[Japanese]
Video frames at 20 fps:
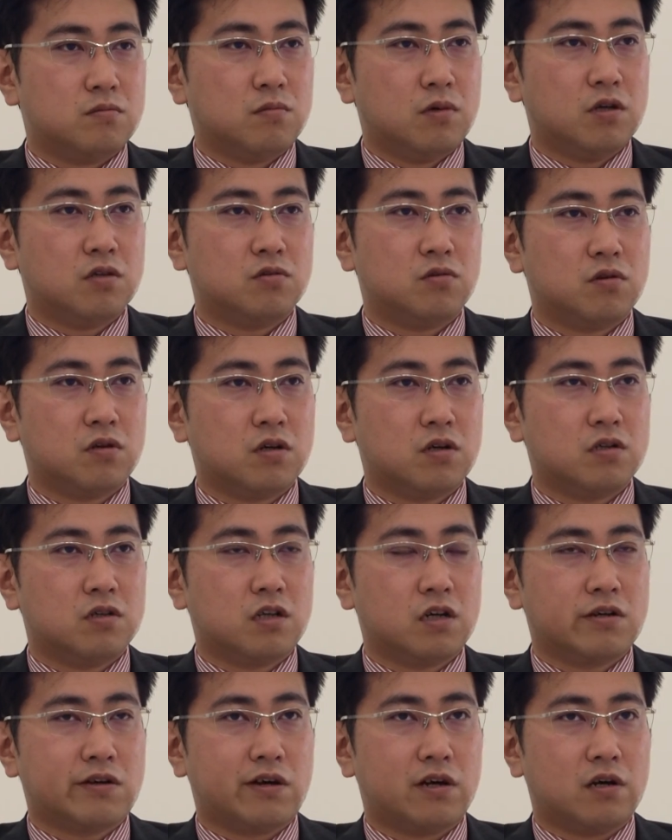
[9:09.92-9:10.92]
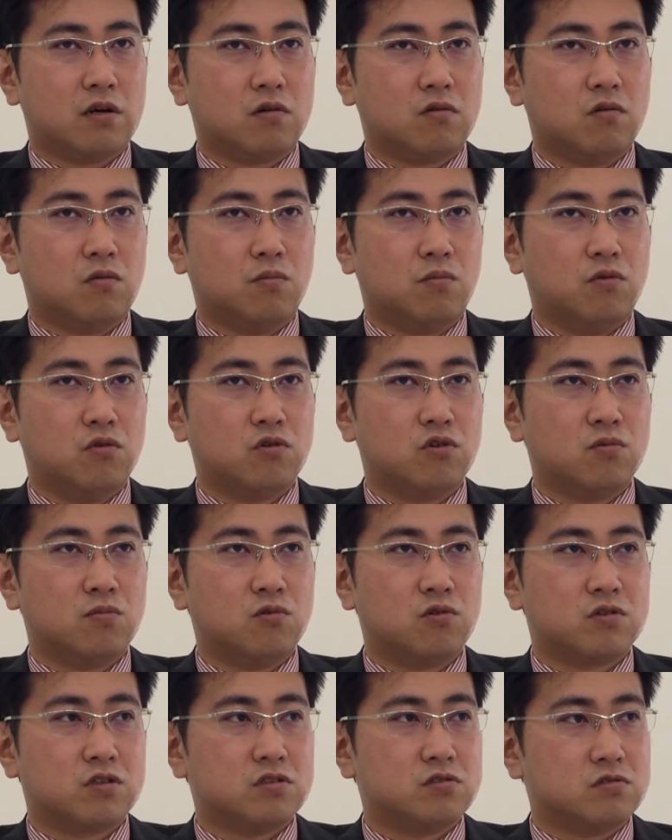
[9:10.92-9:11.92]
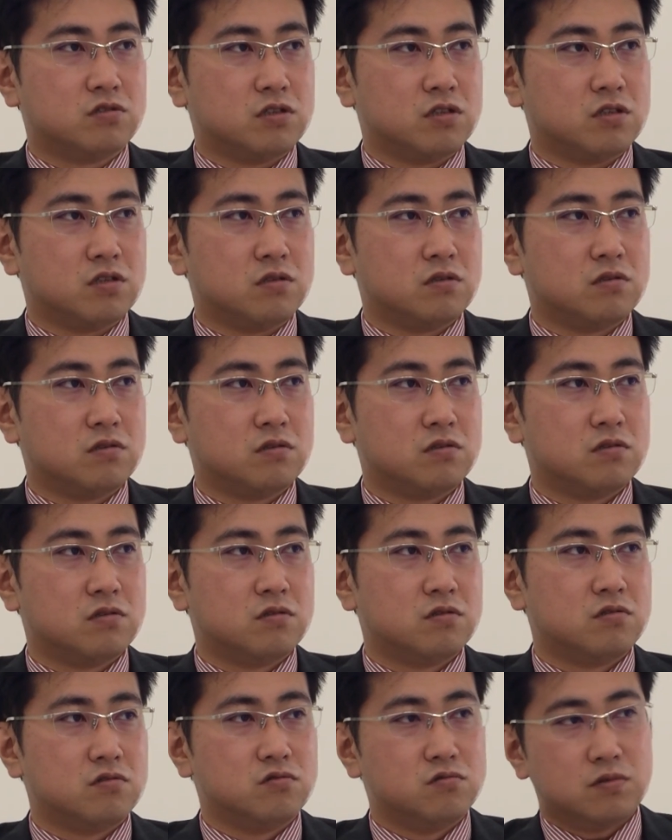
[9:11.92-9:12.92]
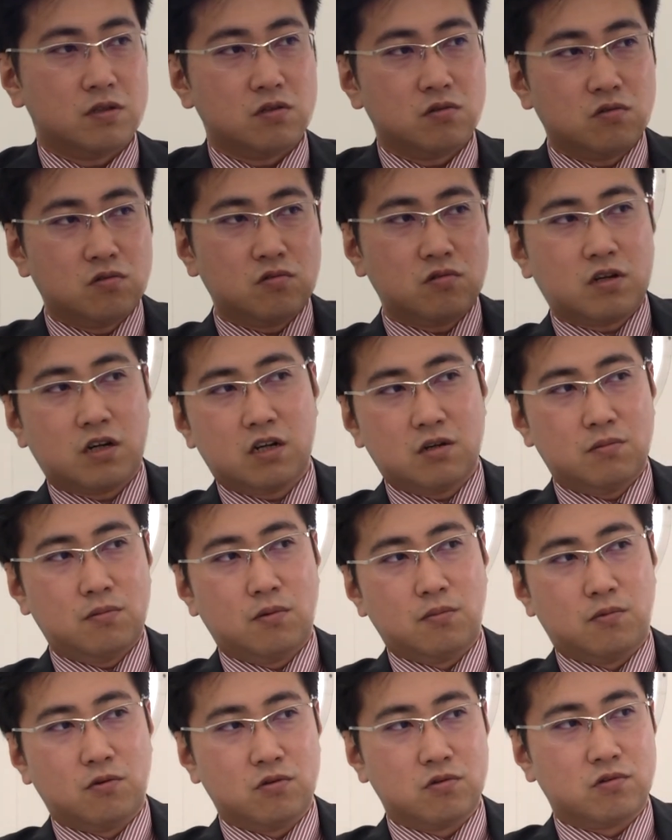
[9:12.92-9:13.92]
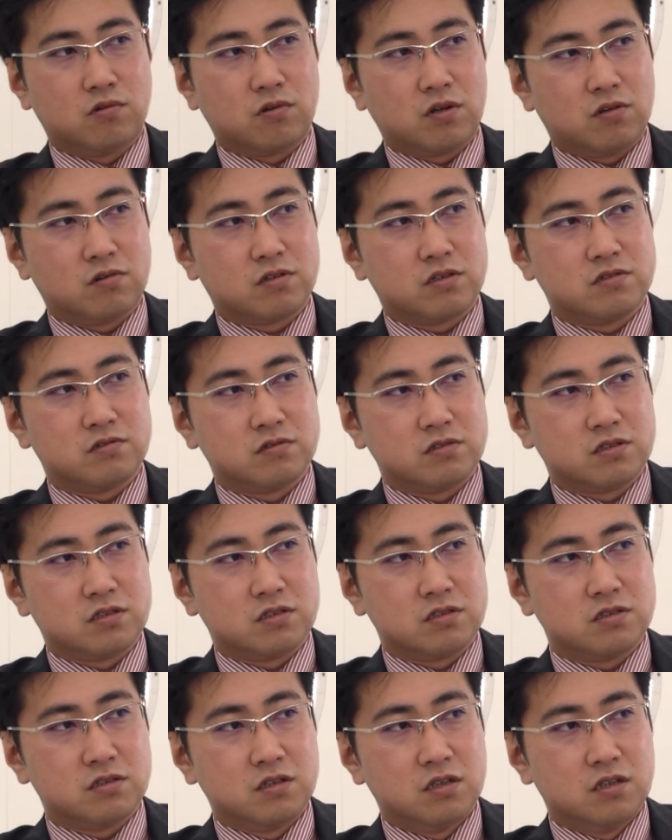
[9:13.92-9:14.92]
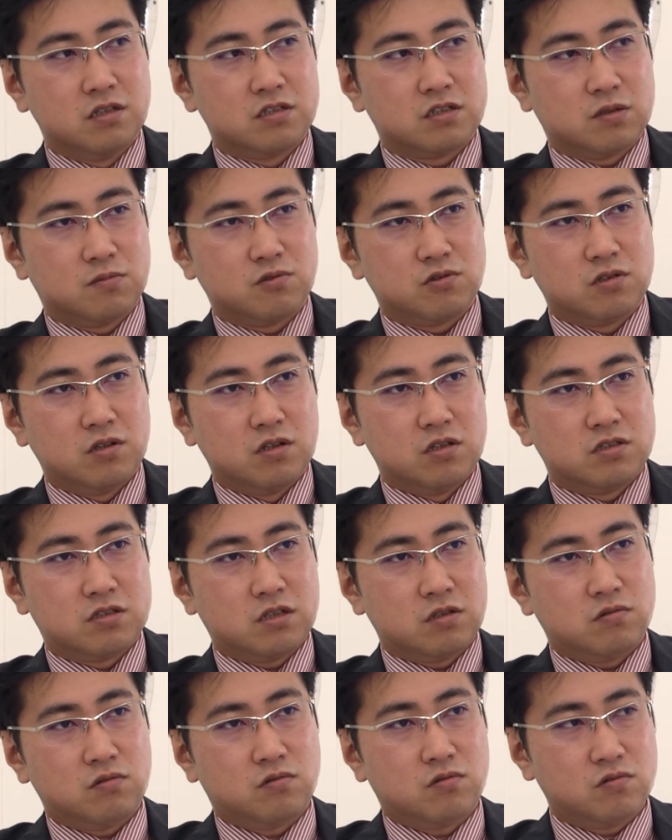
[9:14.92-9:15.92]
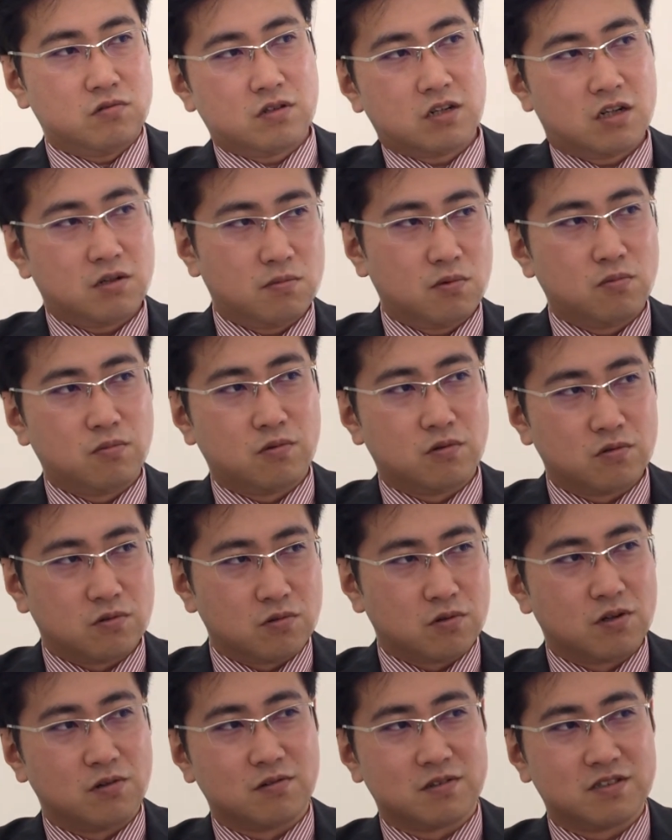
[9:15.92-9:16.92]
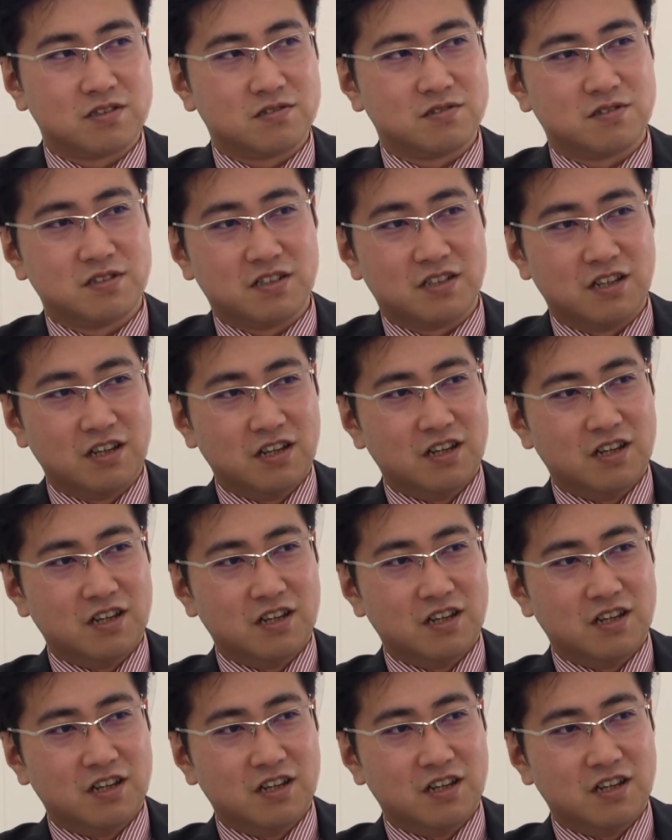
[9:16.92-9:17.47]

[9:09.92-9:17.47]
まあそれがなんかこう暴動も起きずに、うん、上の方からも暴動が起きずに、しかも下の方からも暴動が起きずに